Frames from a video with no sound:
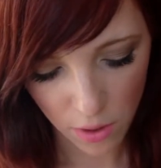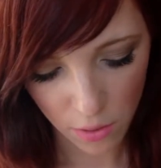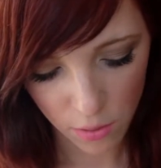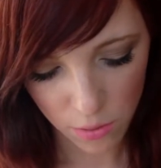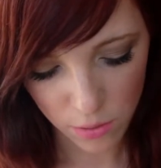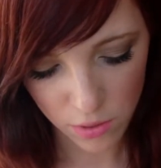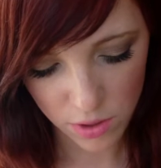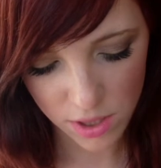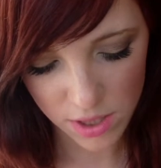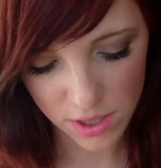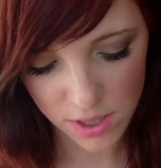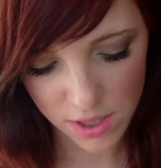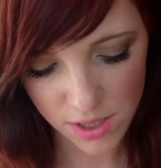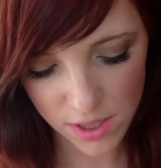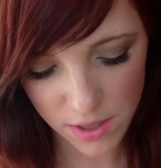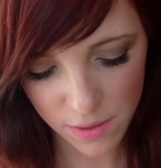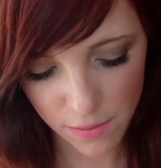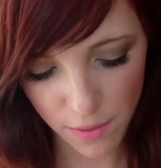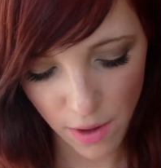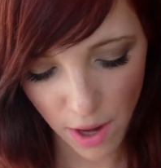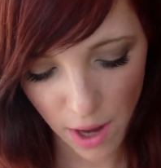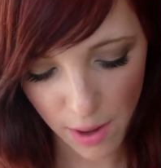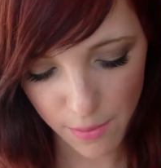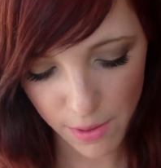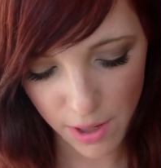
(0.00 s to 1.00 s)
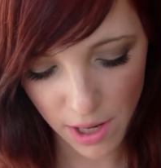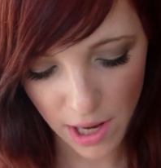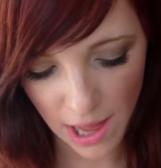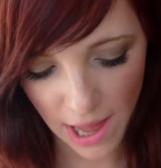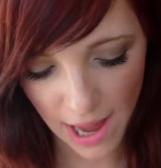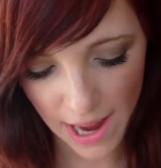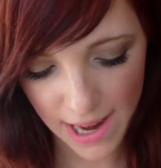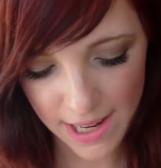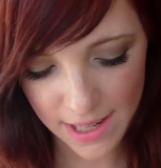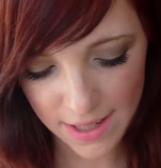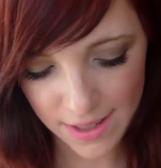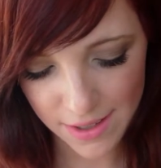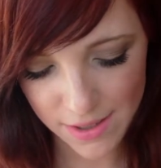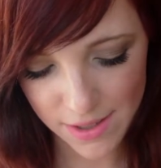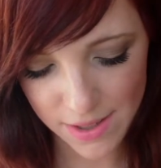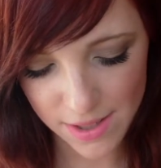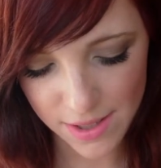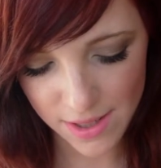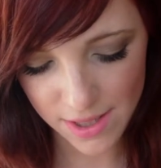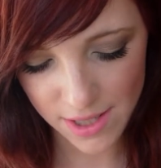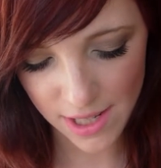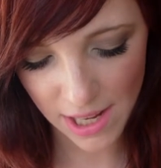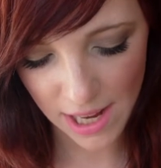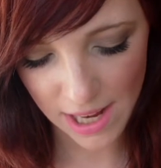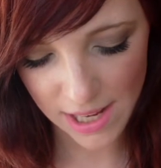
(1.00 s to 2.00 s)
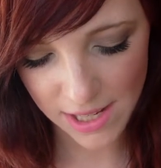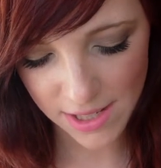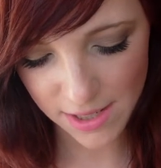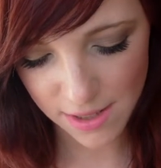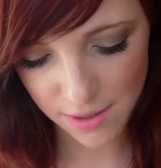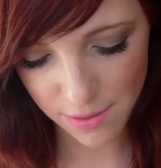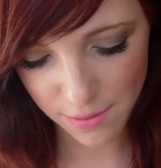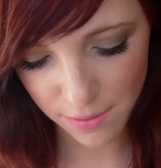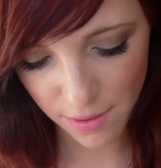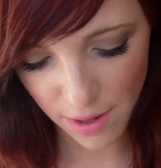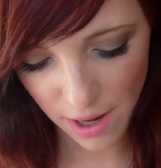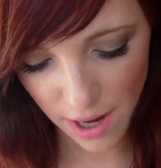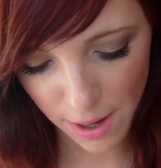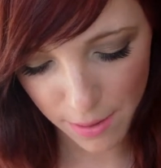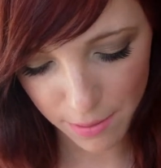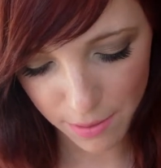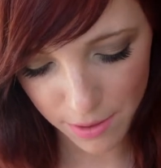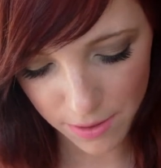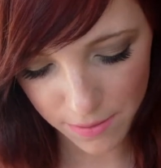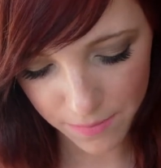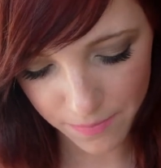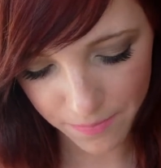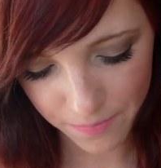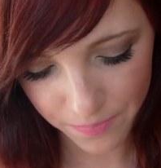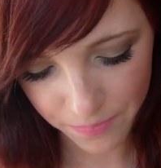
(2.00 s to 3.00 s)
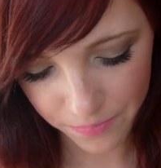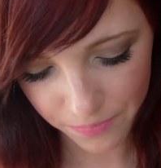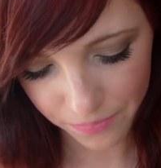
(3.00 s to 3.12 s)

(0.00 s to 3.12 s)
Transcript: Und das ist die Farbe Light, also ist die hellste Farbe.